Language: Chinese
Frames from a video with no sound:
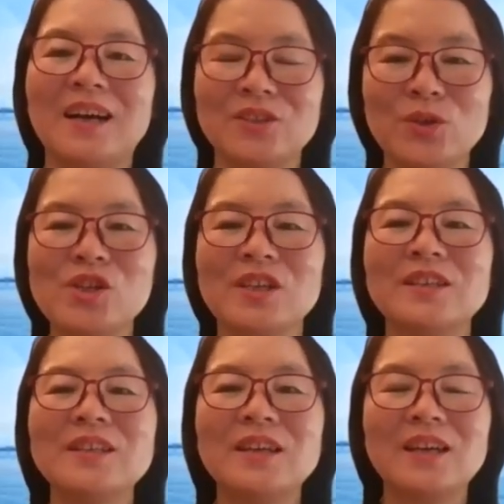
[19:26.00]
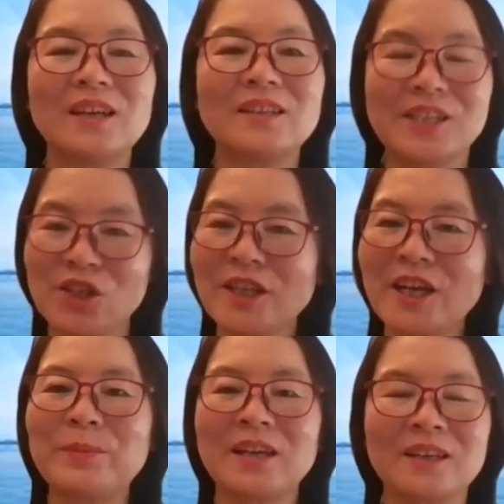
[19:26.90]
就是你知道
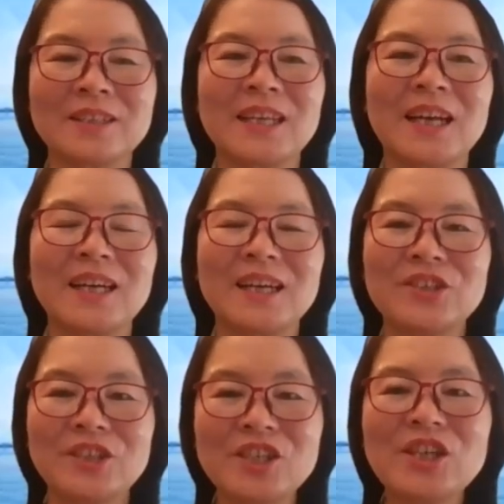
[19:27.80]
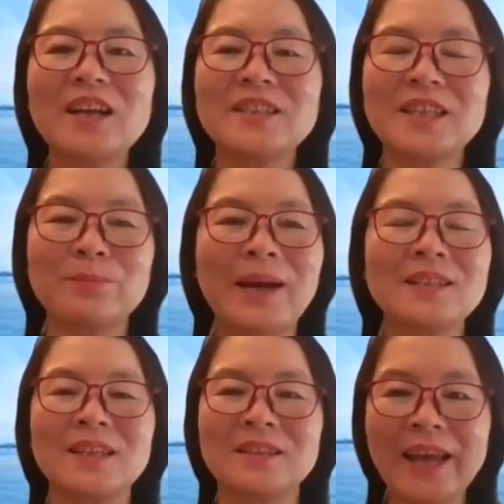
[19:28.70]
吗，儿子，这是上帝把
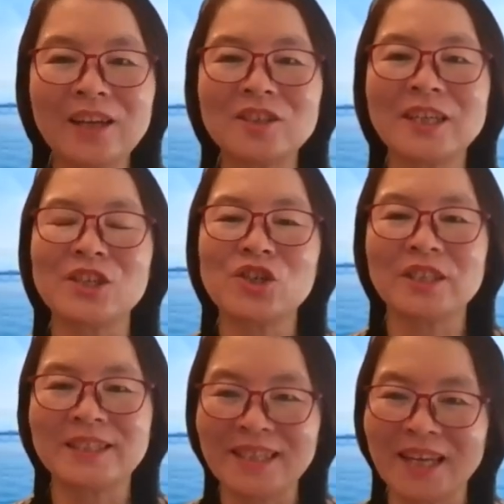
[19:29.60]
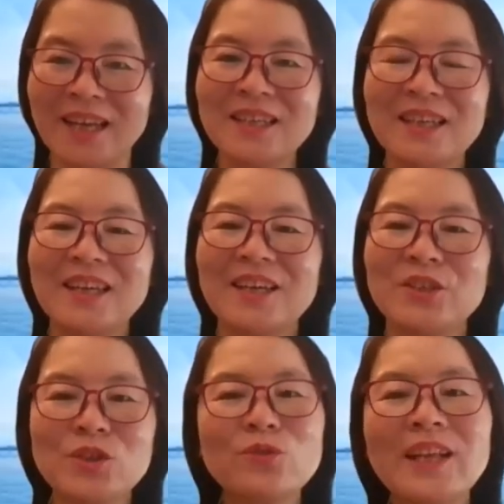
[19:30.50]
你带到这个世界，
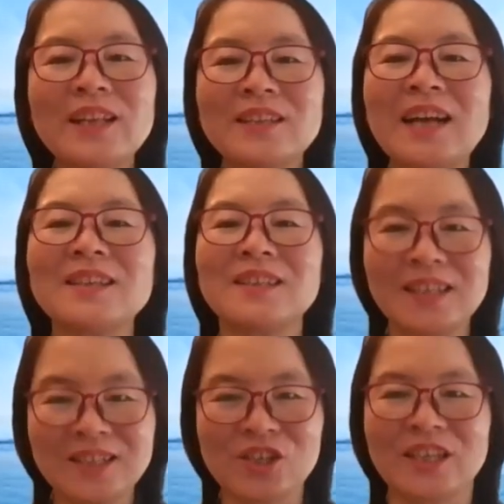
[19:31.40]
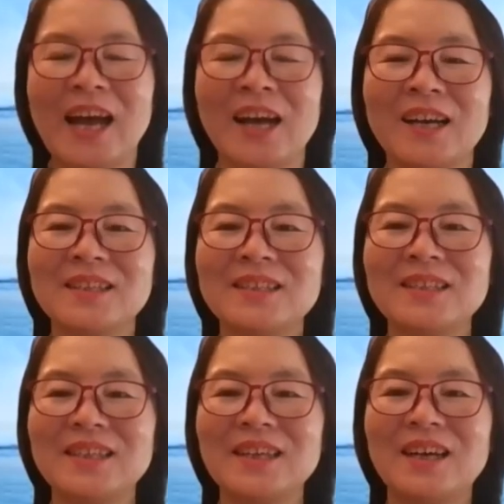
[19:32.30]
就是为了让你认识他，
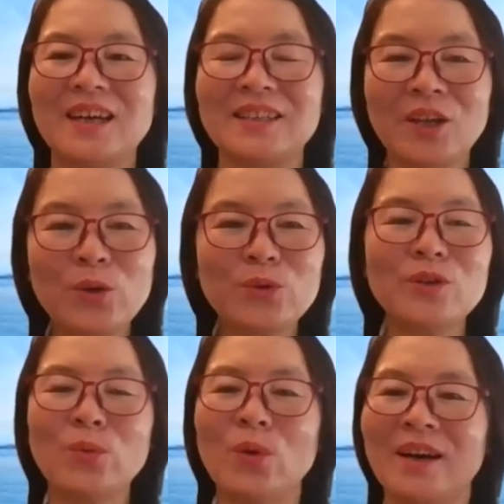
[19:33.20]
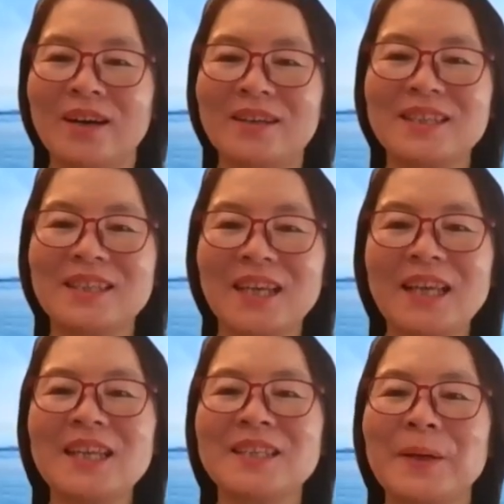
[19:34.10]
啊，透过我可
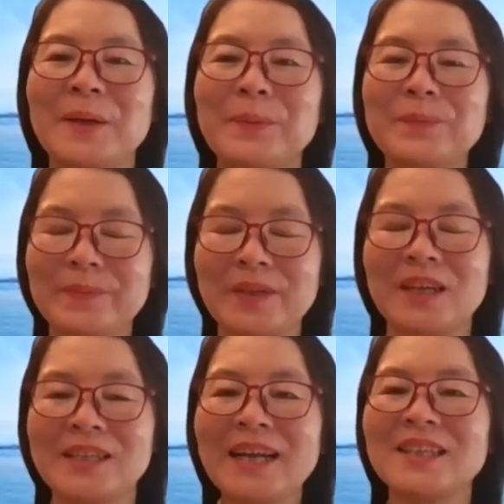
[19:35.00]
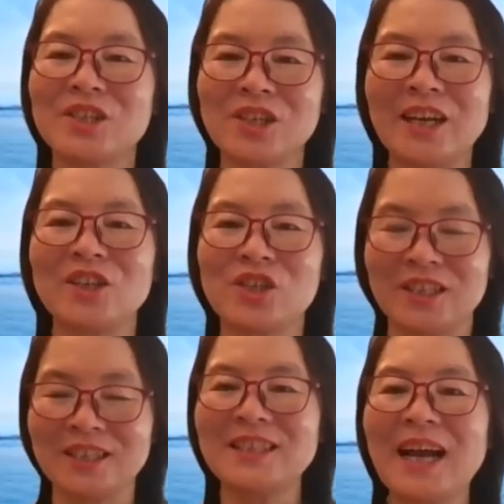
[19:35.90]
以呢，啊，让你知道十
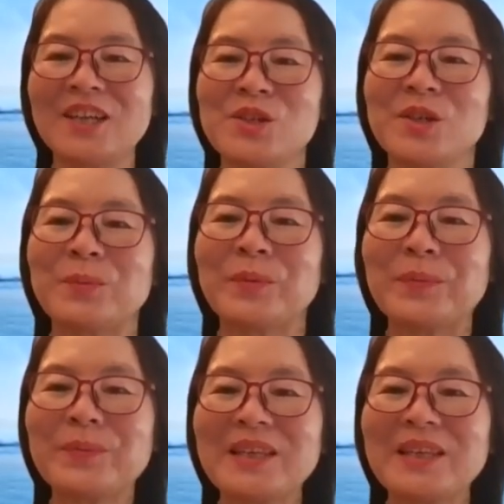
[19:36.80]
字架是什么，